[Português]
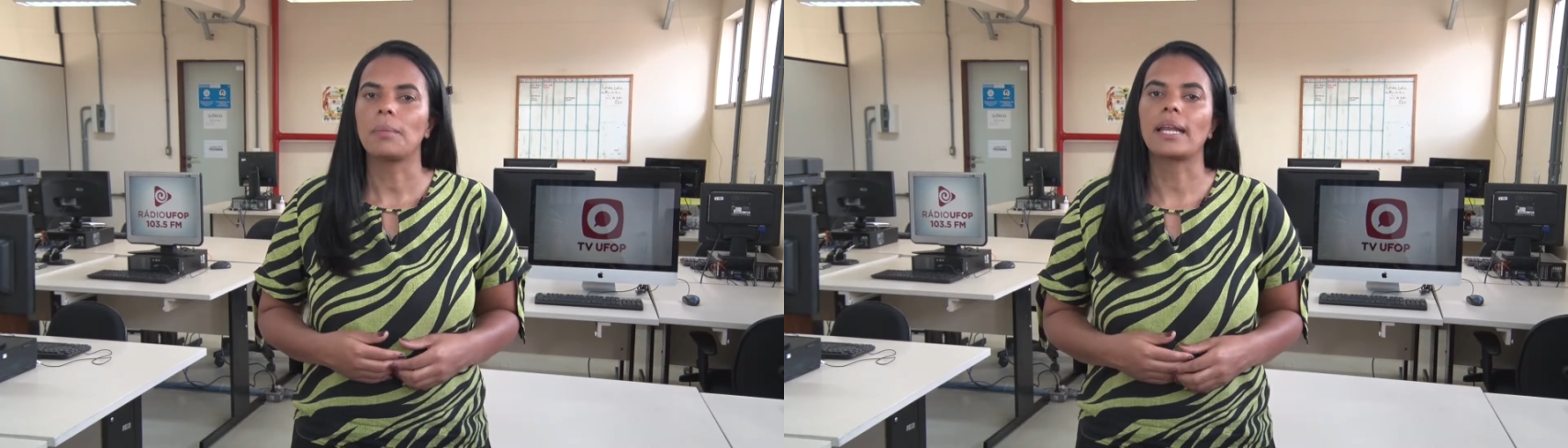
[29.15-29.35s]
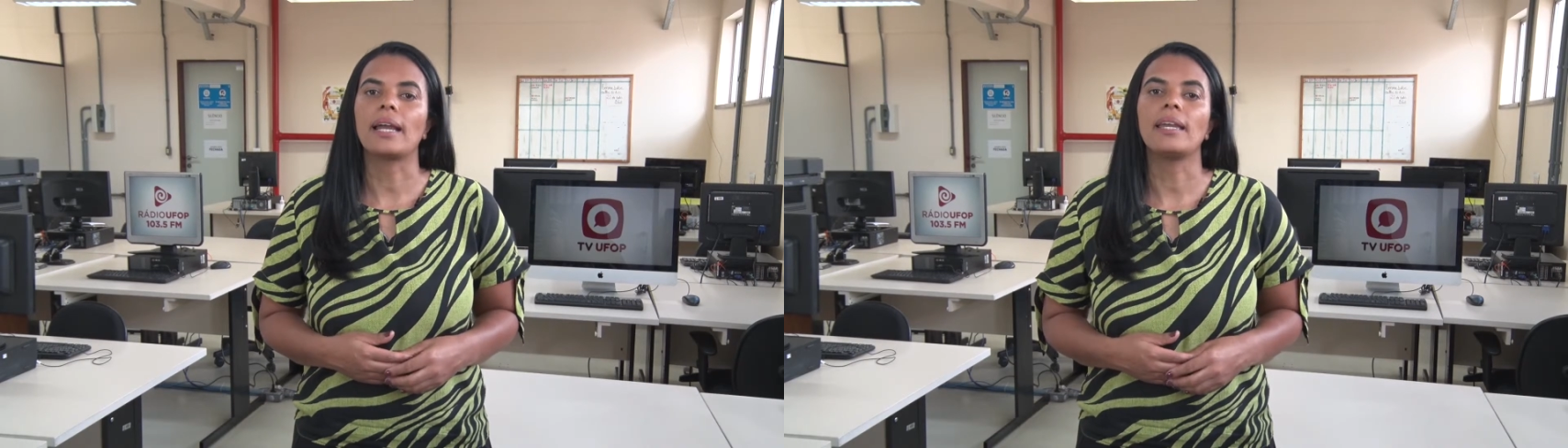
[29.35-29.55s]

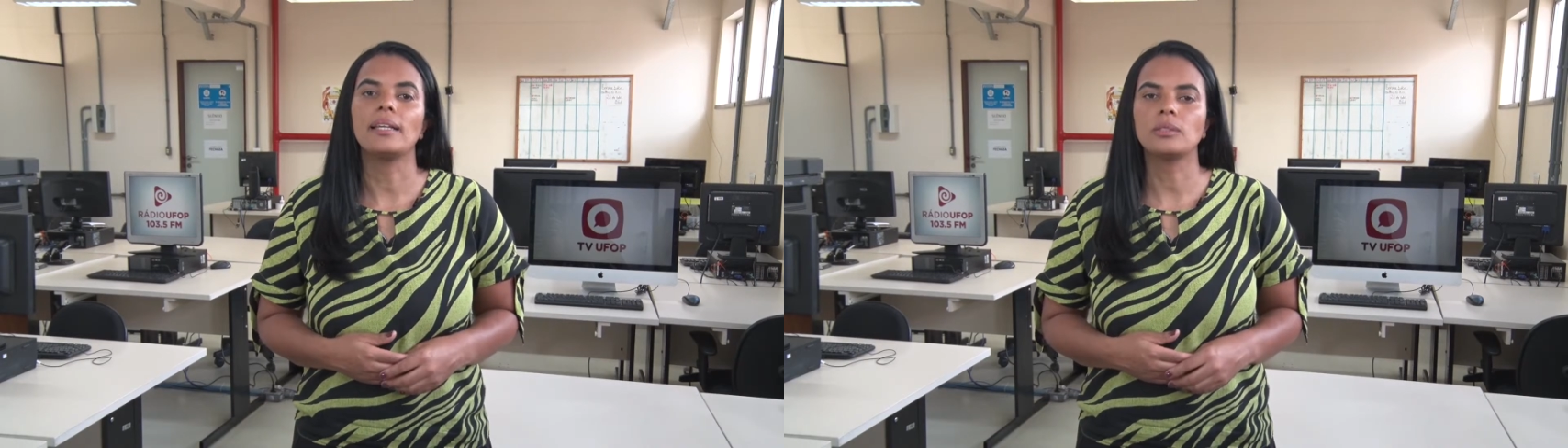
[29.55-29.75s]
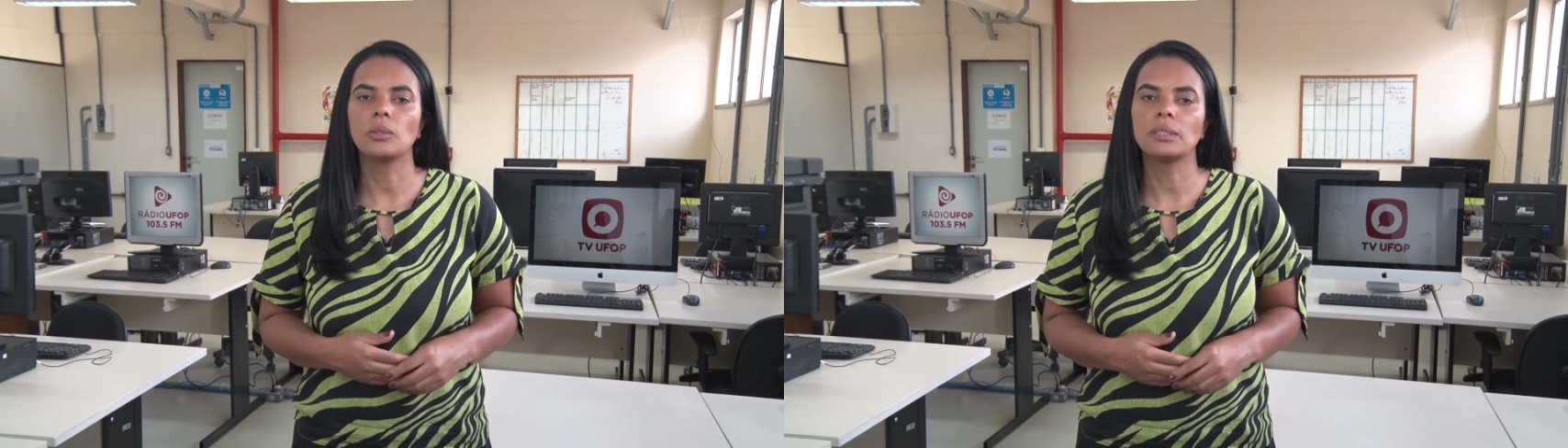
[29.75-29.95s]
para a
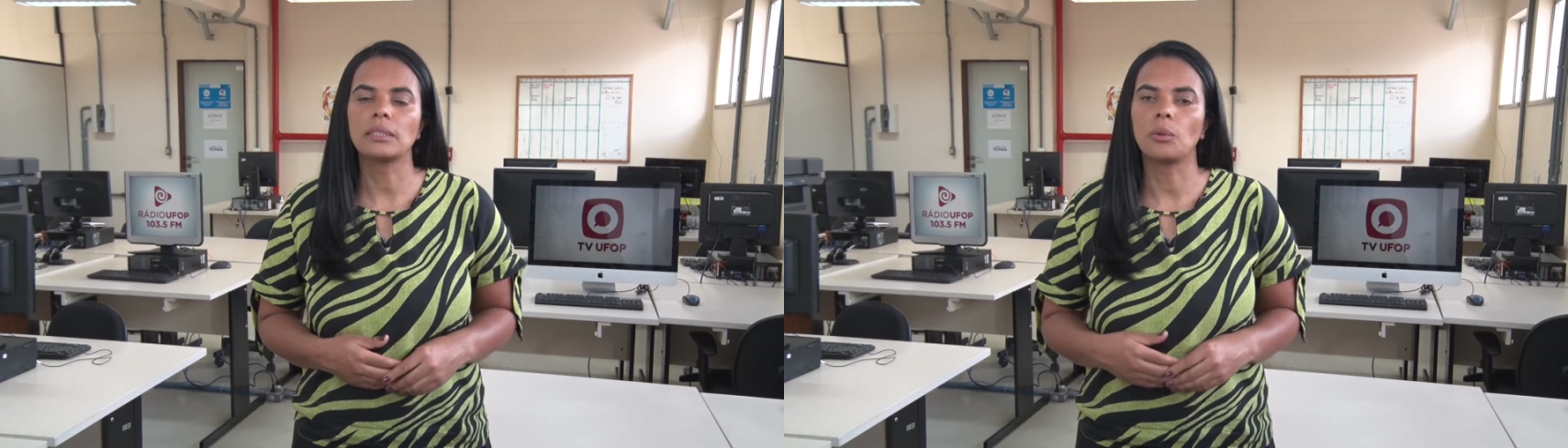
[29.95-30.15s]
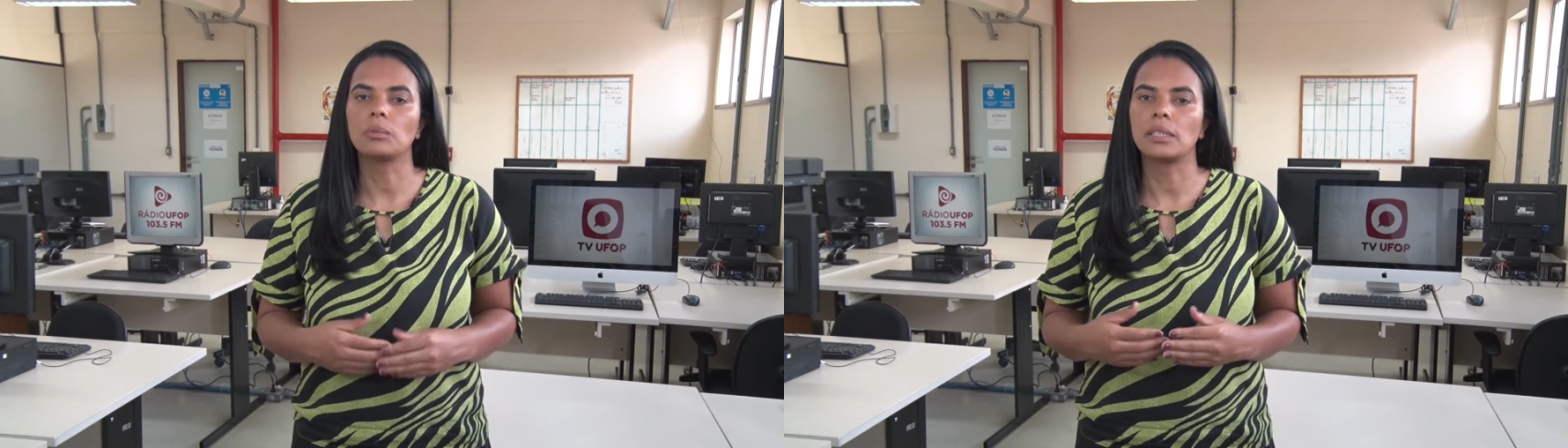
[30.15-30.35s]

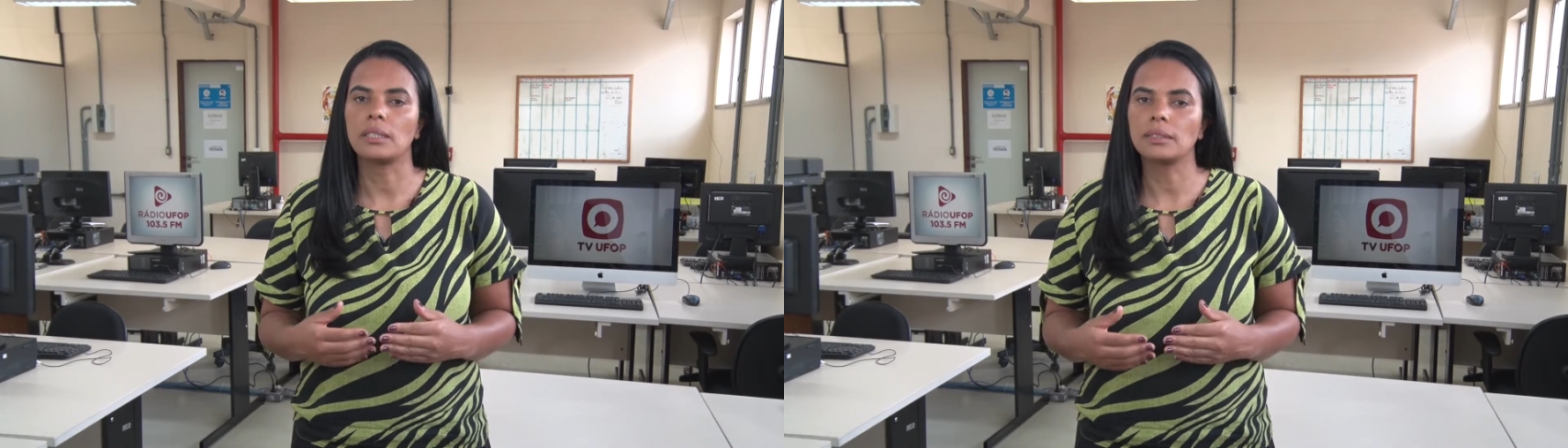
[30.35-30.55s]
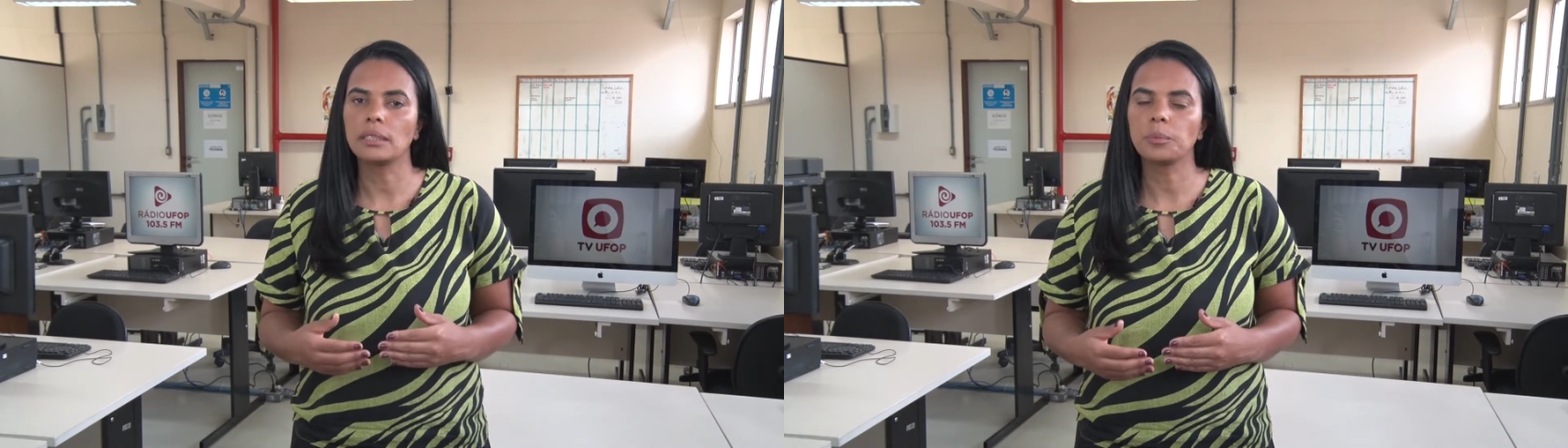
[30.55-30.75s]
resolução
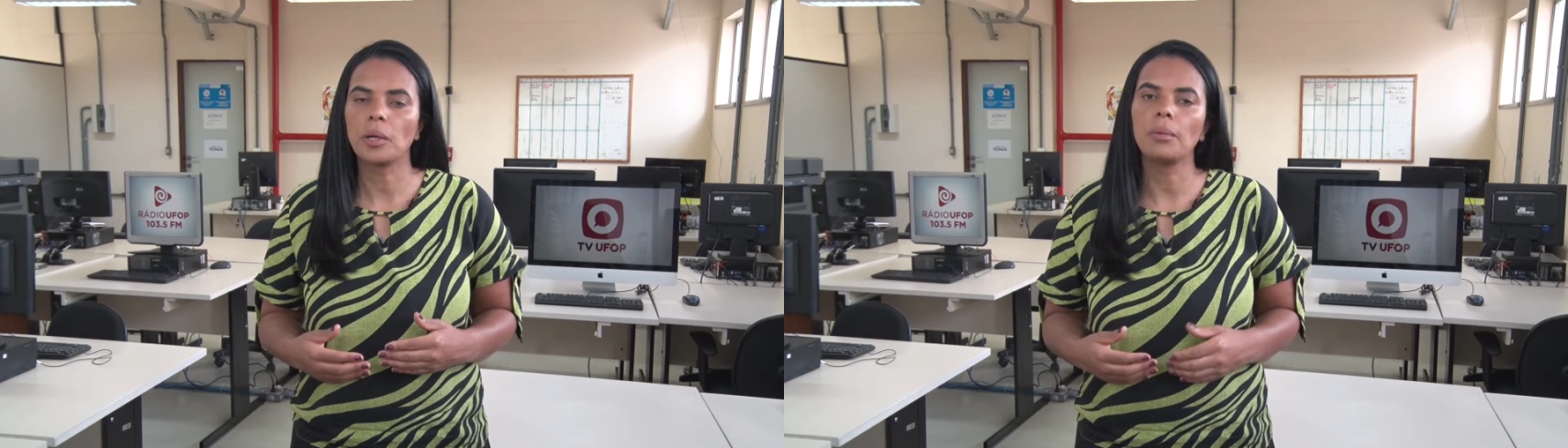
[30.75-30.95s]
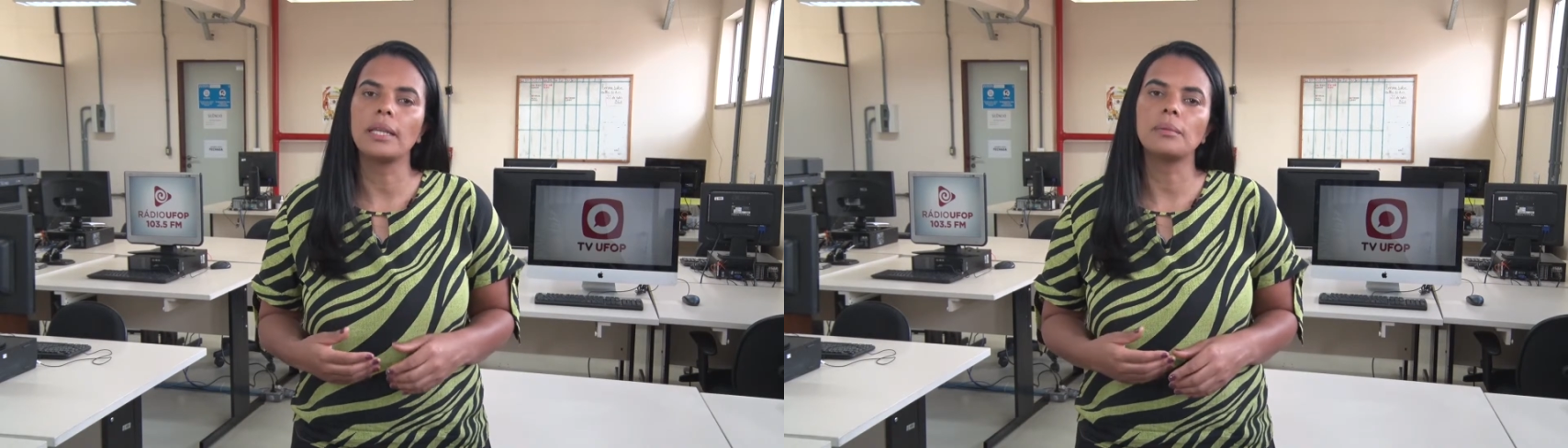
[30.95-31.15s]
desses
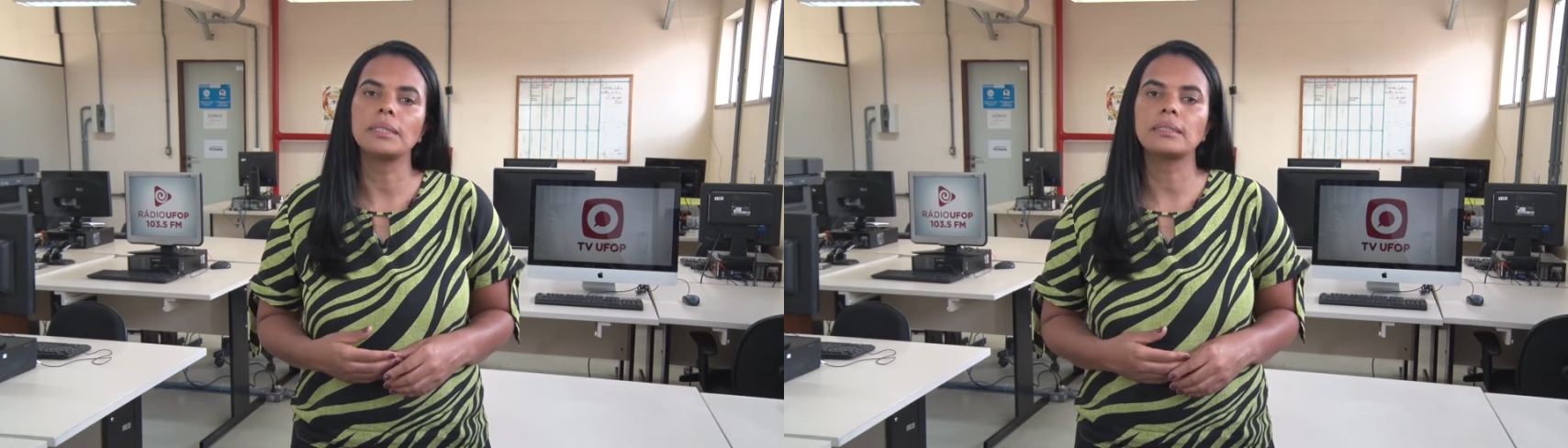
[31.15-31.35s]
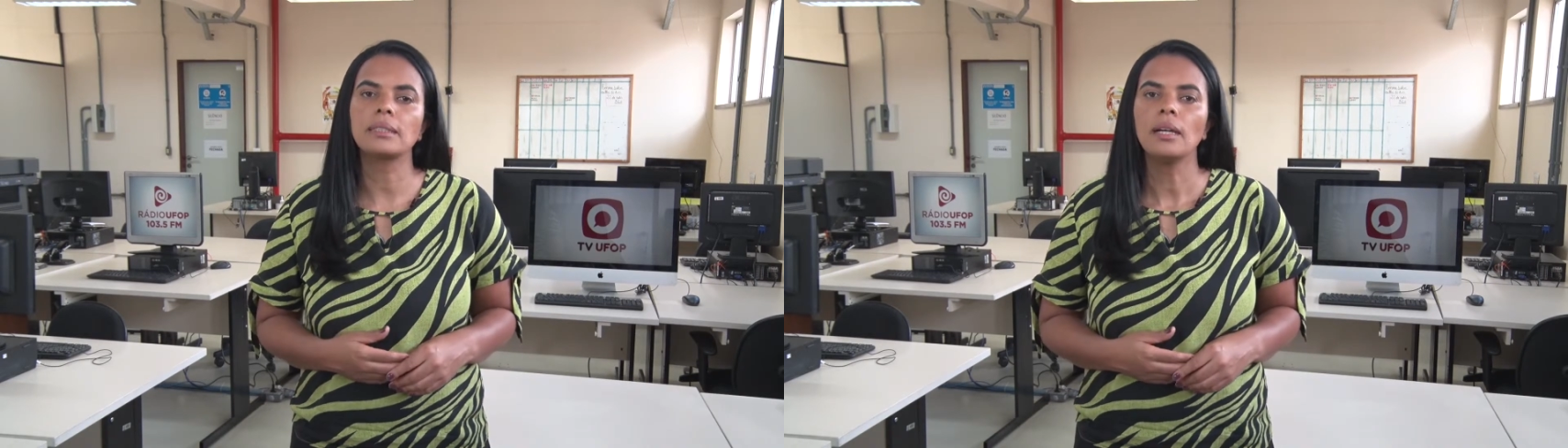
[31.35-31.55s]

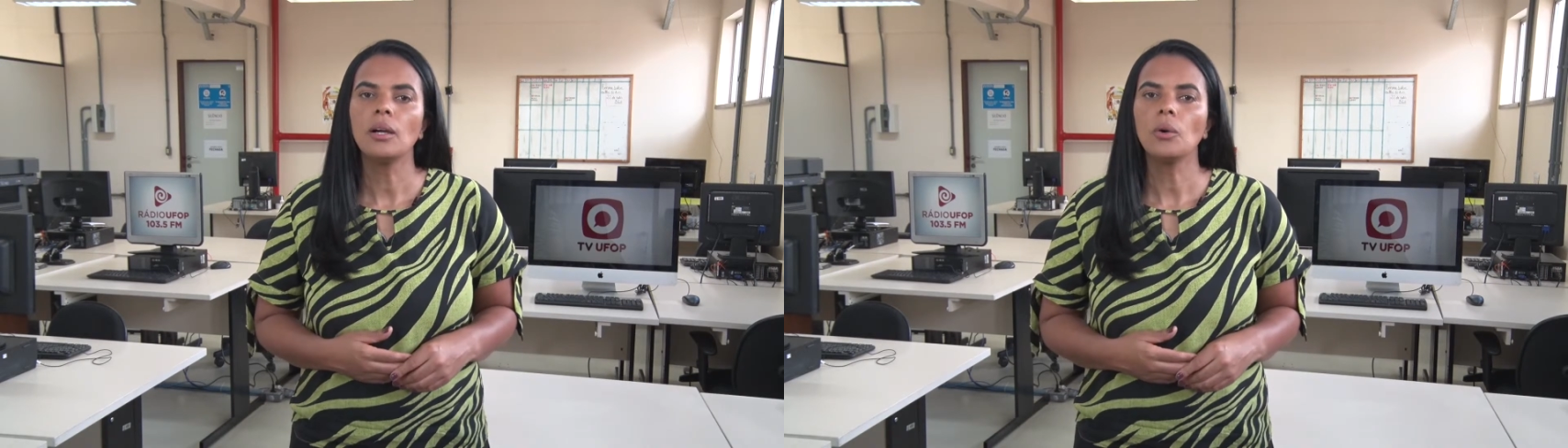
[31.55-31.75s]
problemas